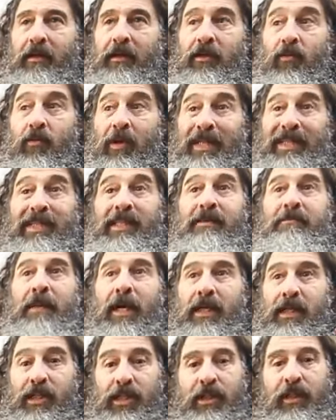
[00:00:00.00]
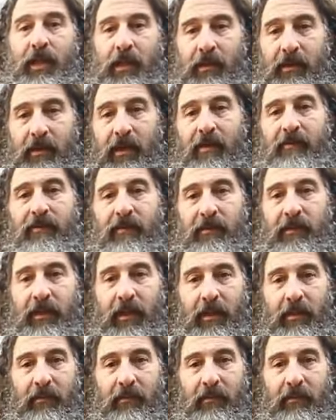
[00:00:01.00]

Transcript: soit d'imaginer, d'inventer.